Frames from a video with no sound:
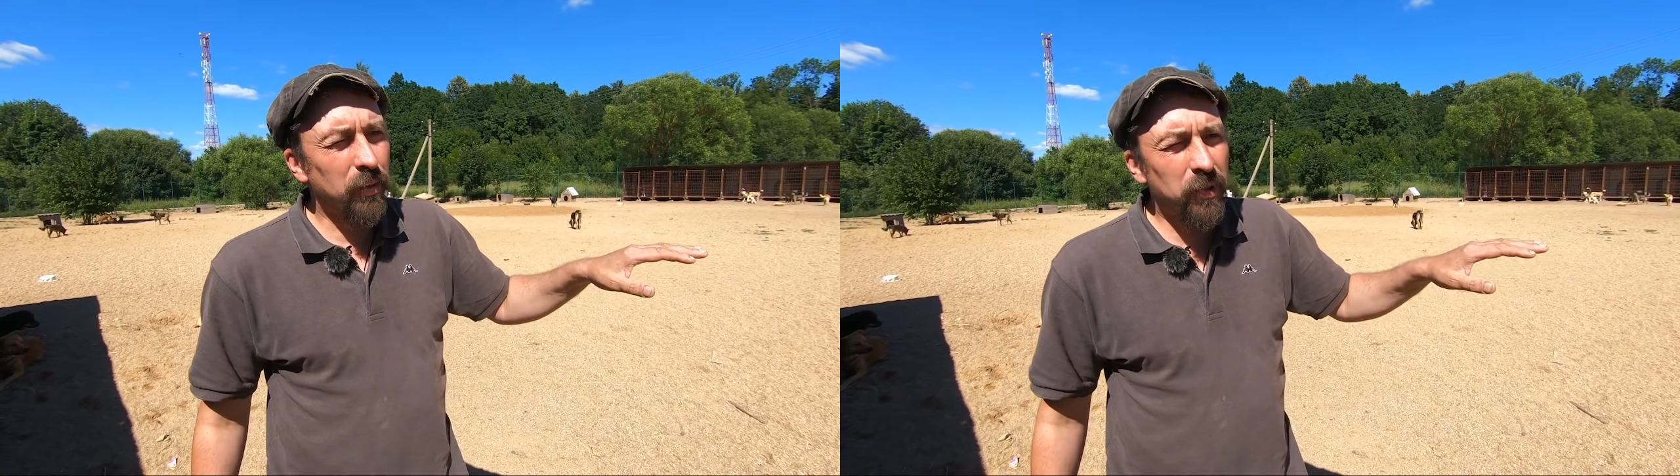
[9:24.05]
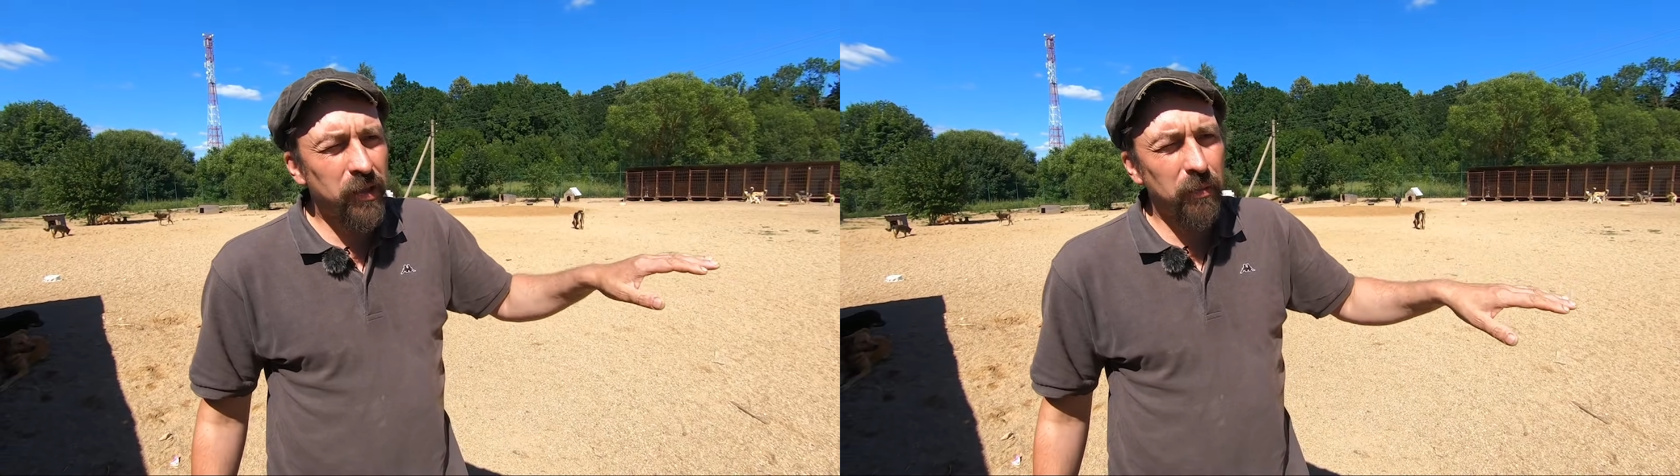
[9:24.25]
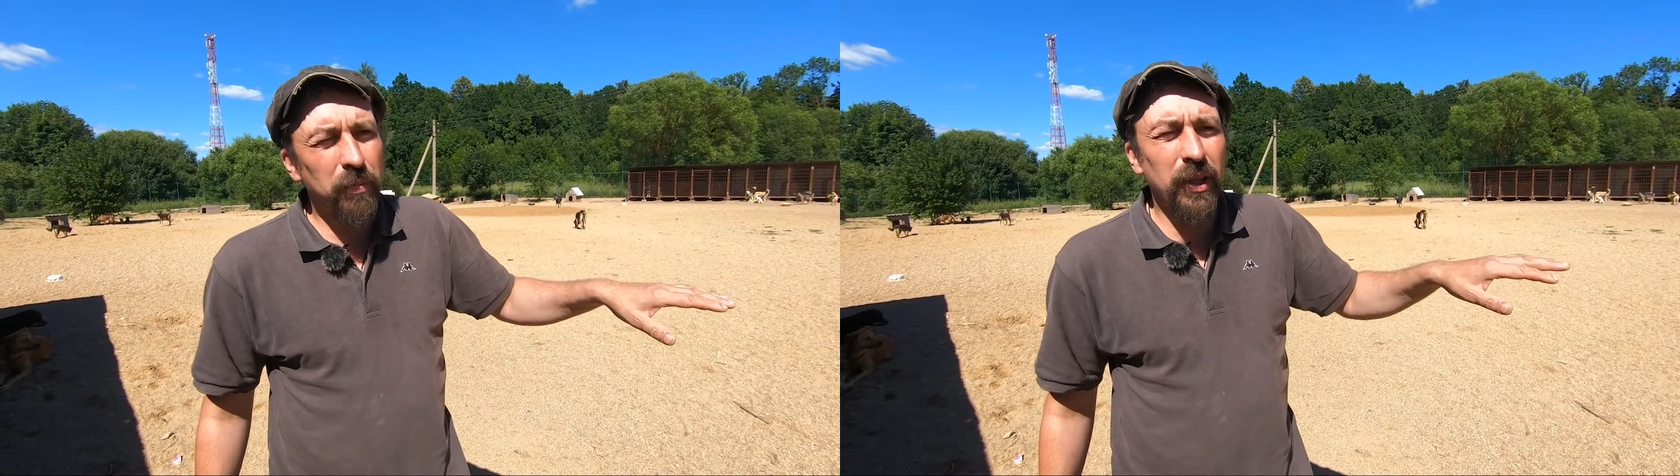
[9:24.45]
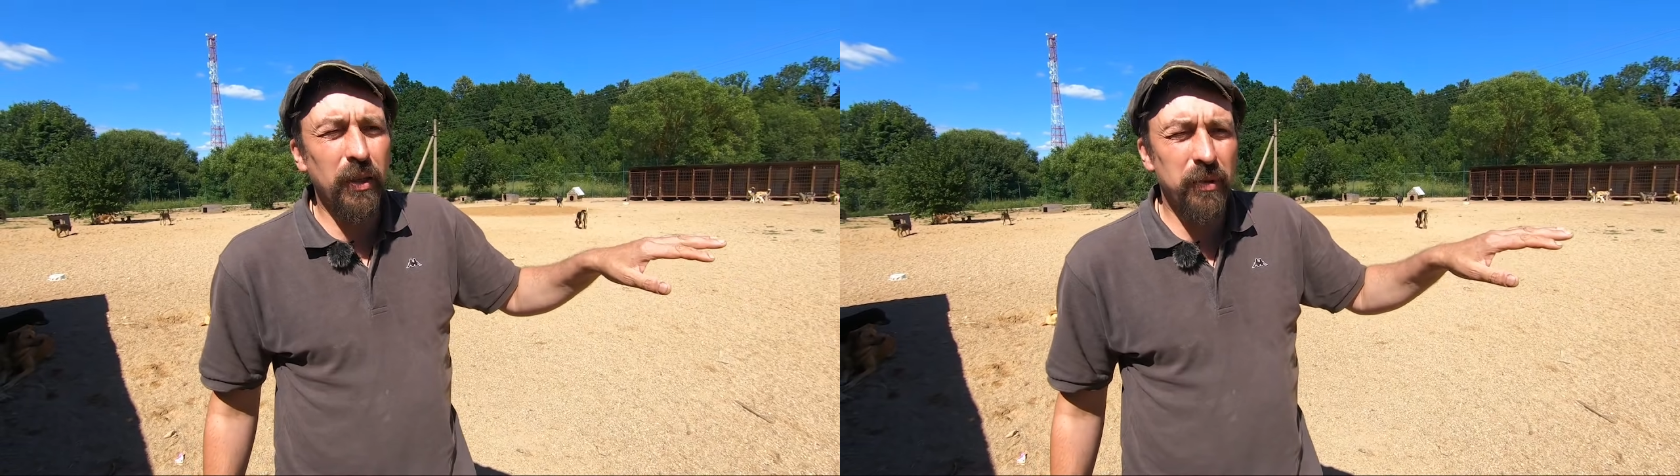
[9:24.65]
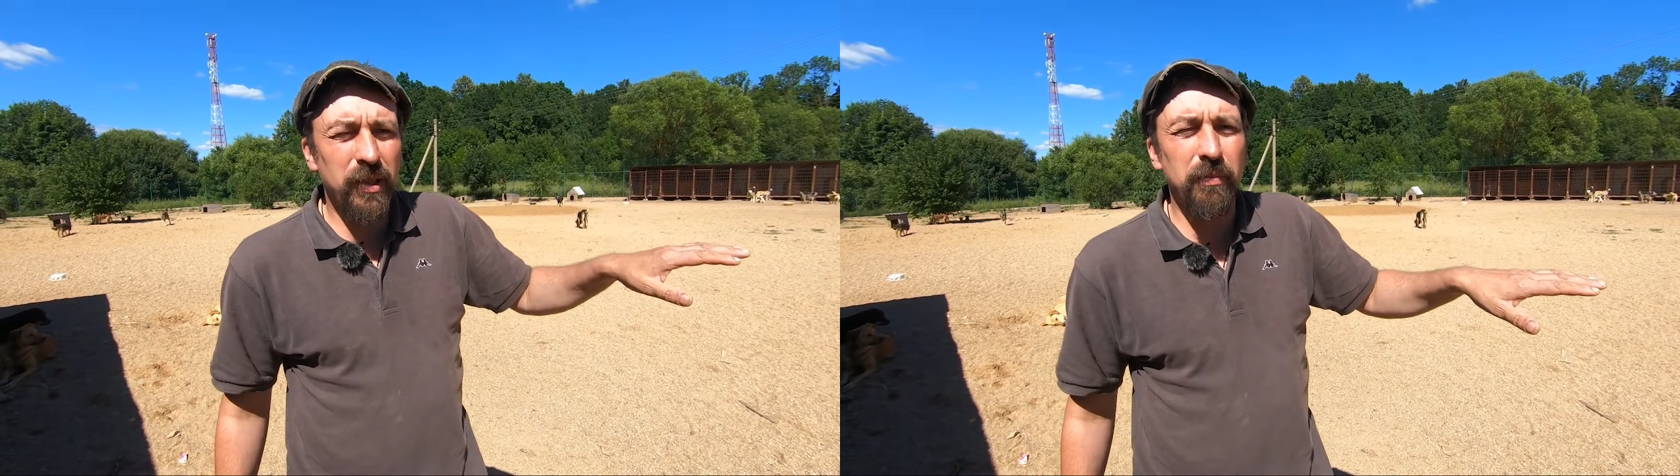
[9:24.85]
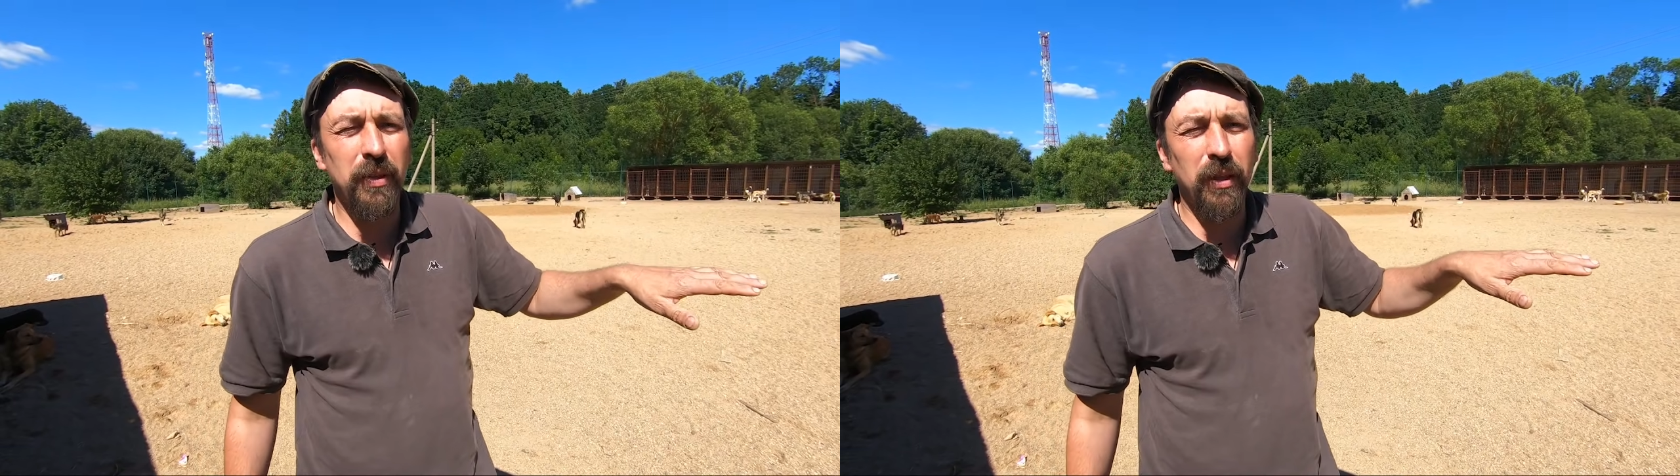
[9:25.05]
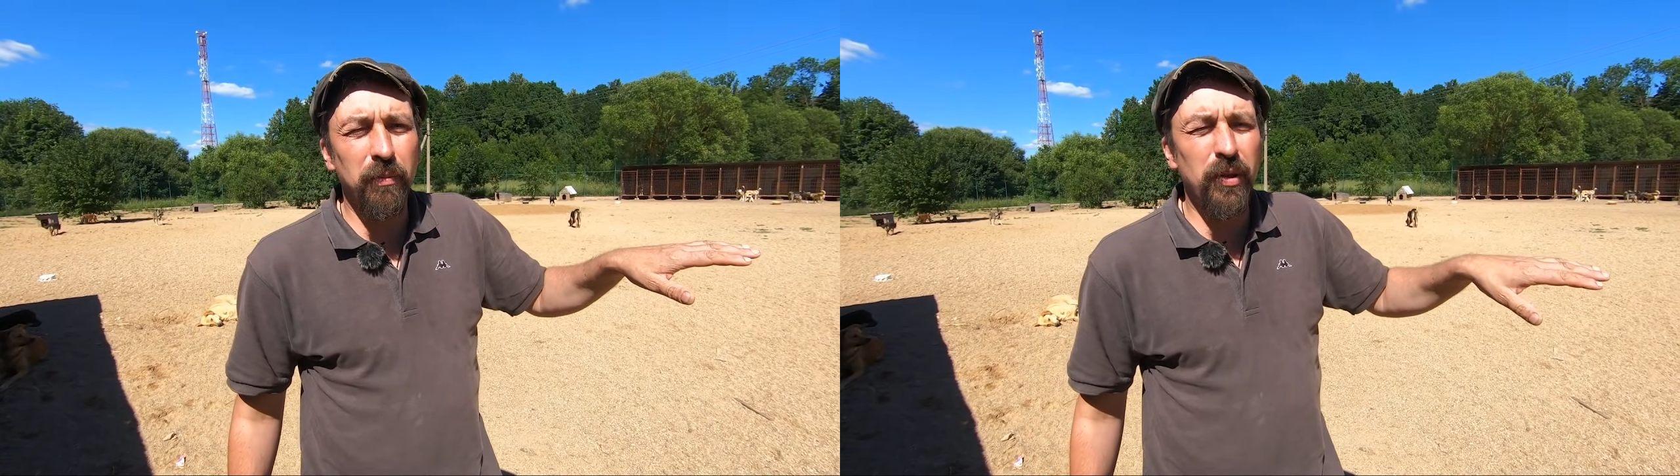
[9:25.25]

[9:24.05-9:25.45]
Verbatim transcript: они постепенно, постепенно